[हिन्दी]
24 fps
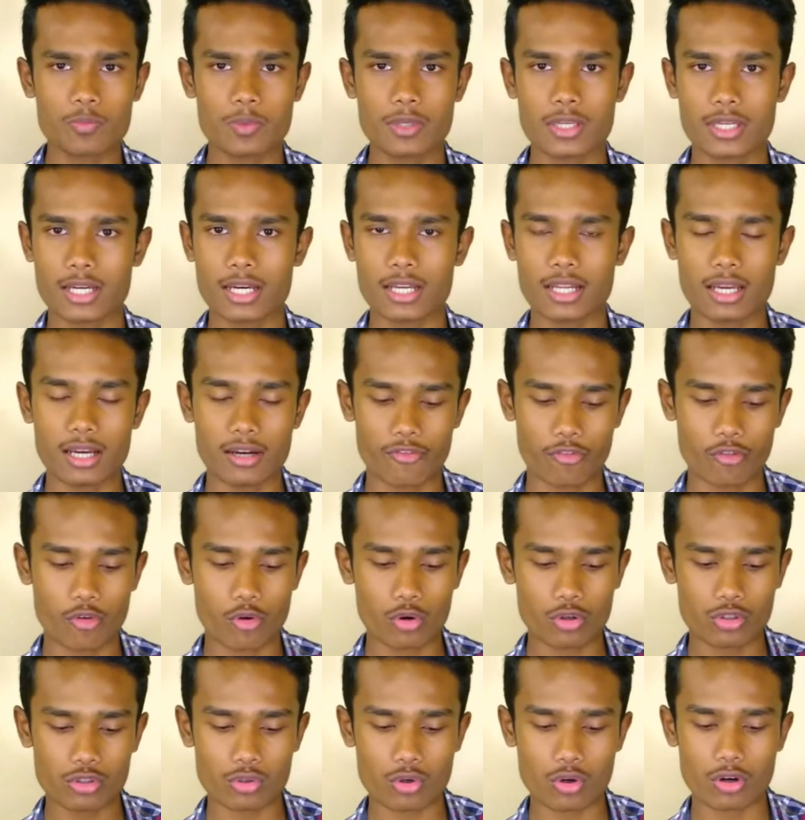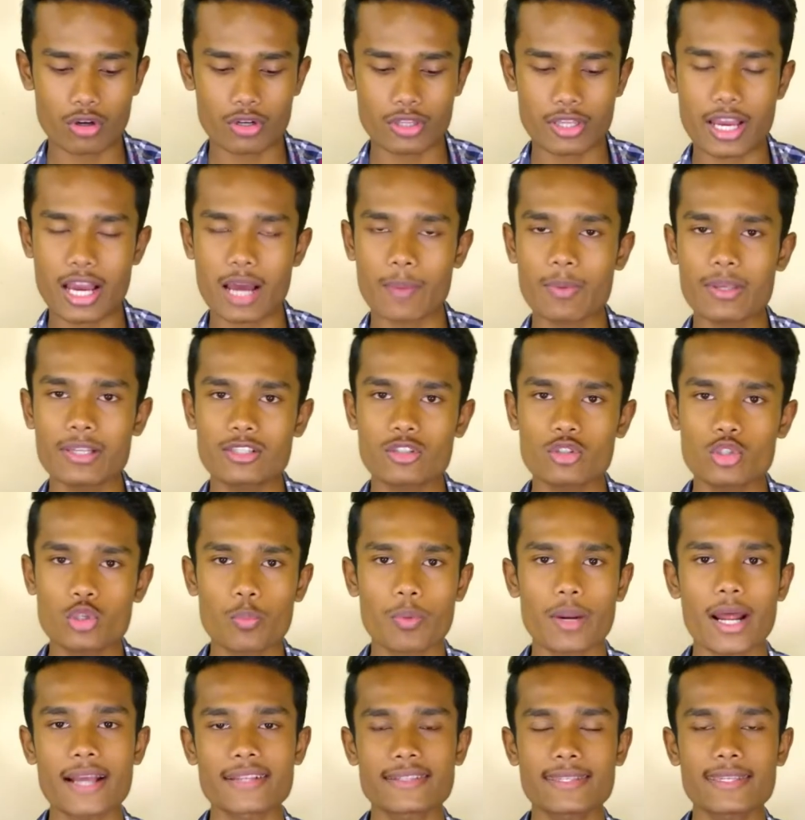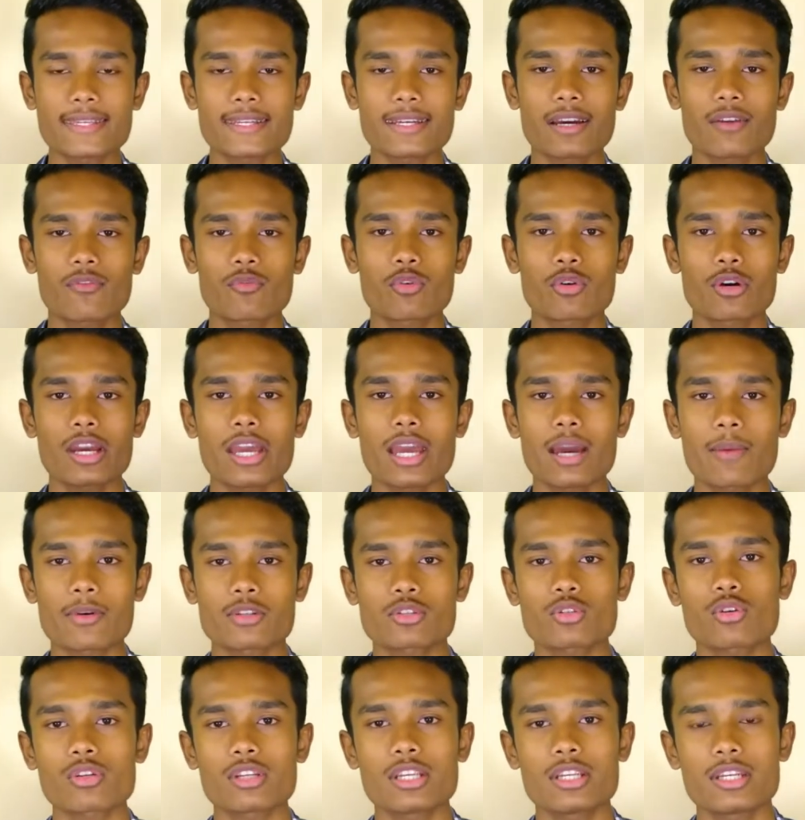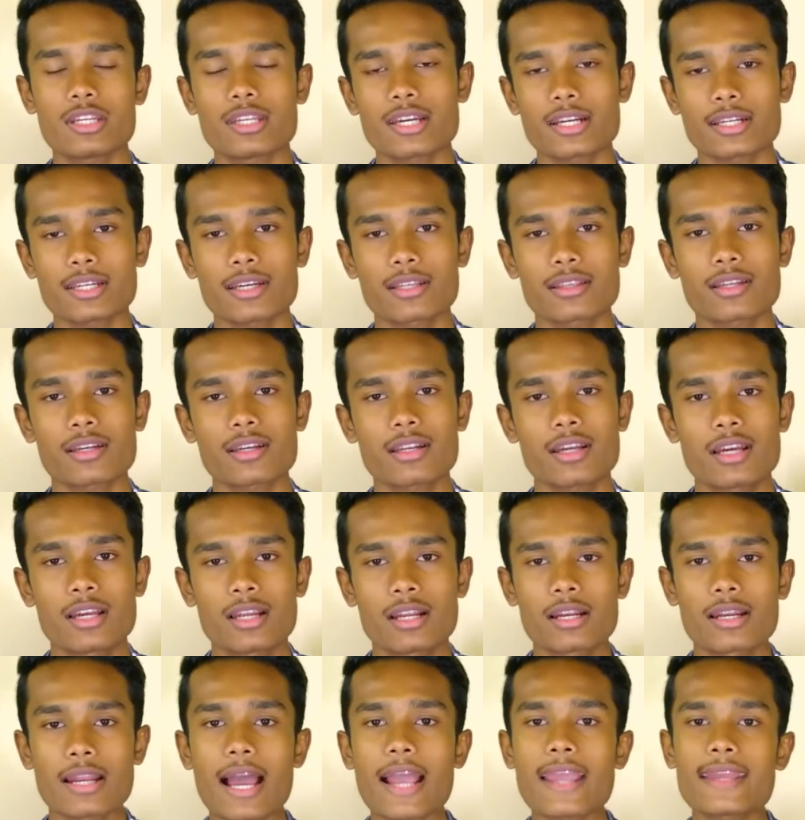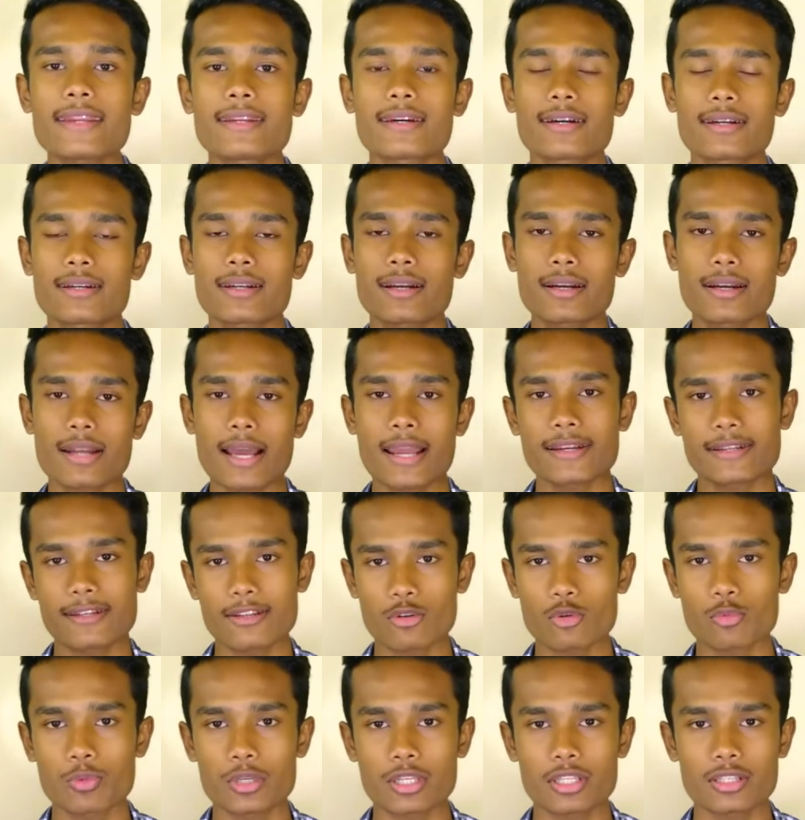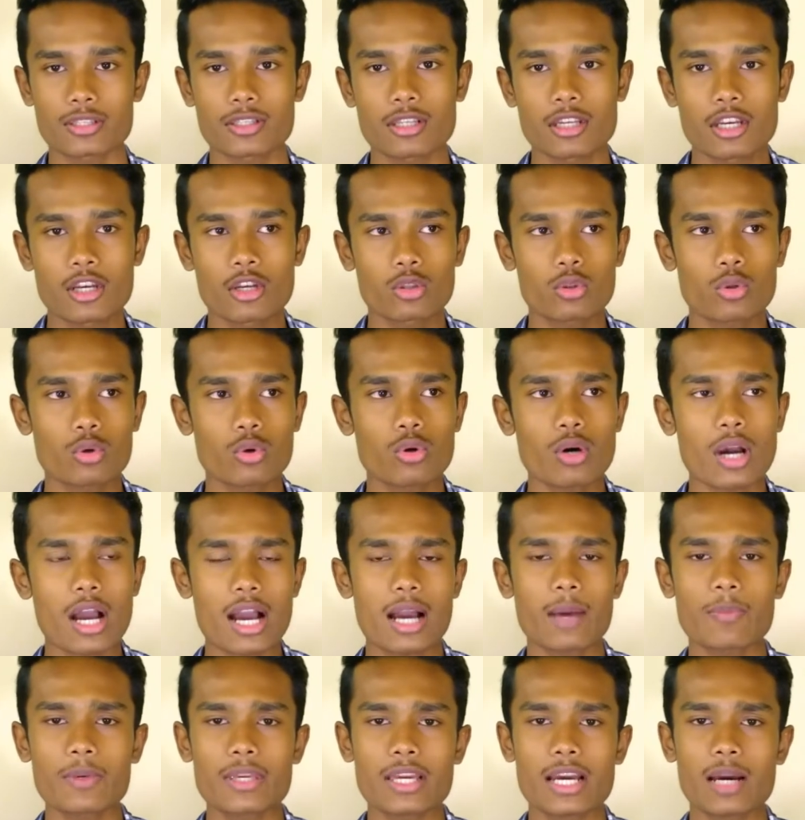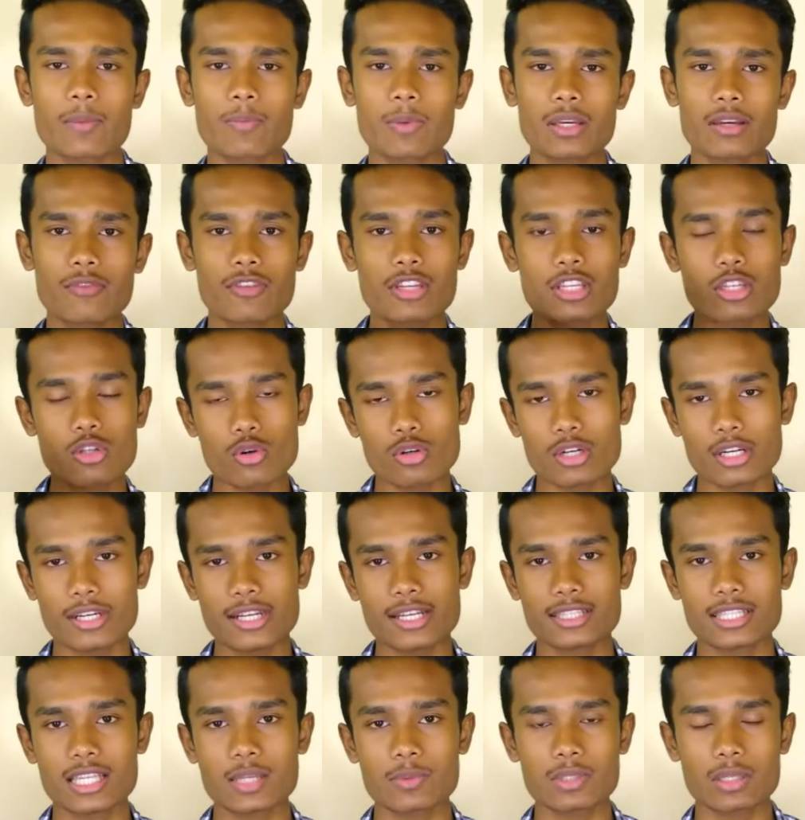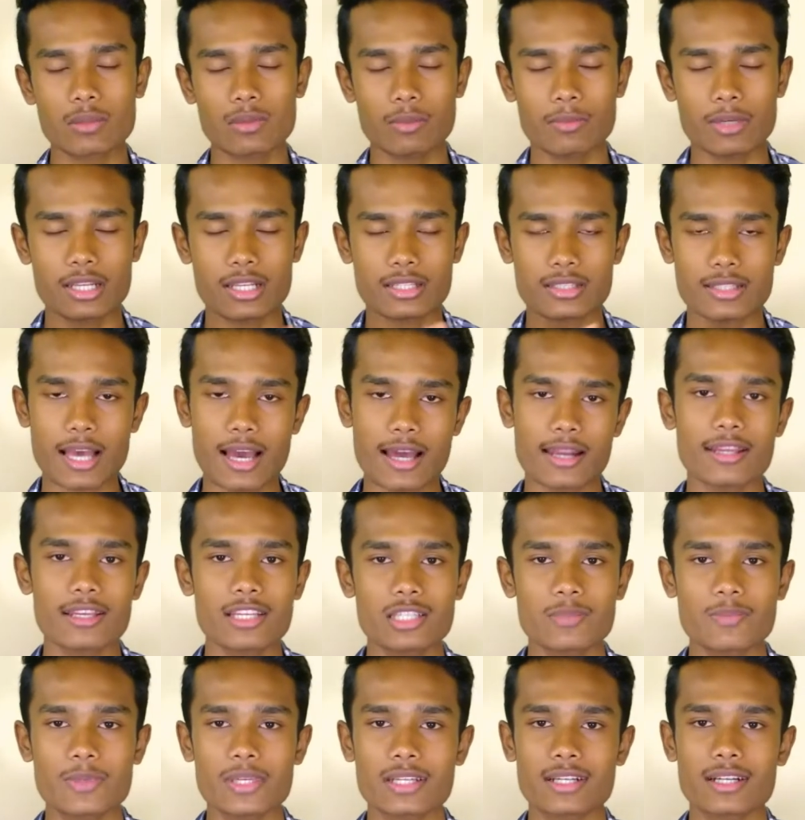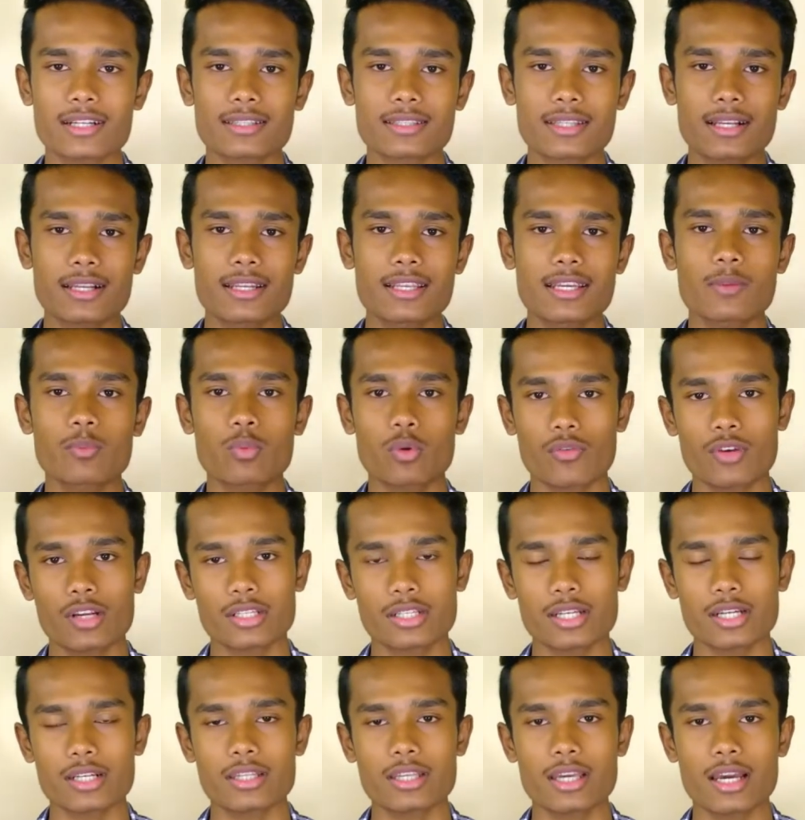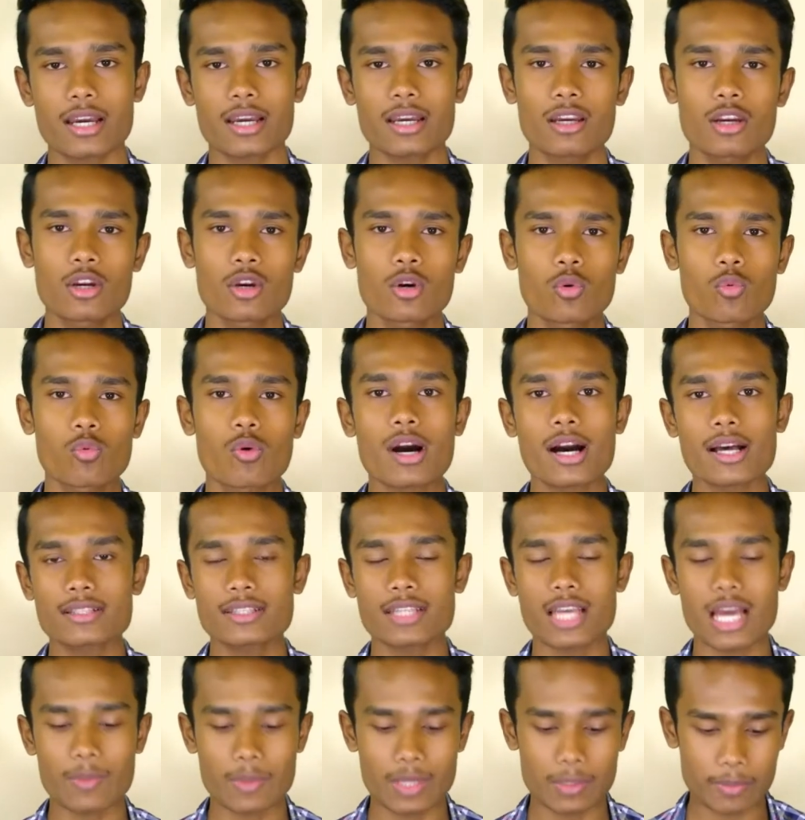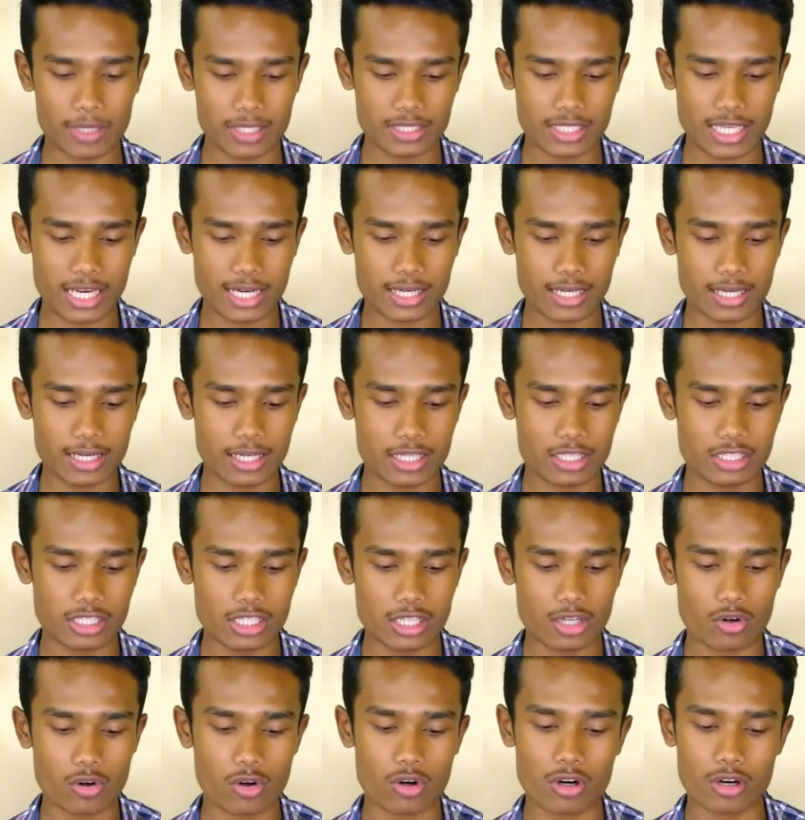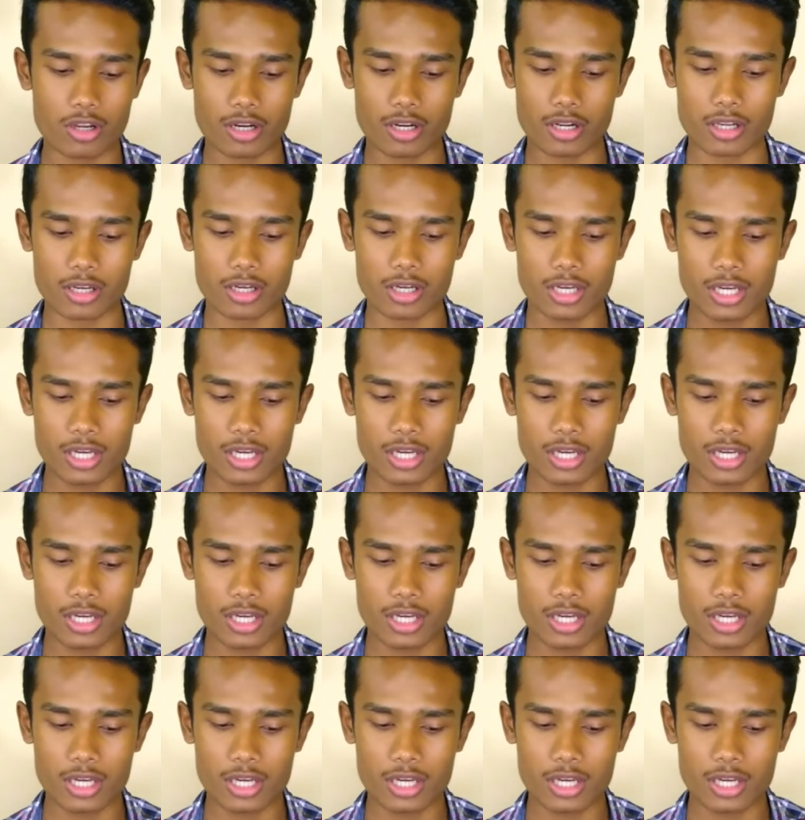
स्पीकर है ऑफकोर्स और यहाँ पे इसकी जो प्राइसिंग है वो है अमेजोन इंडिया के अंदर नाइन हंड्रेड तो आप यहाँ पे वीडियो के डिस्क्रिप्शन में मैंने सारे ही स्पीकर्स के लिंक प्रोवाइड कर दिया है वहाँ से आप एक बार चेक कर लीजिए और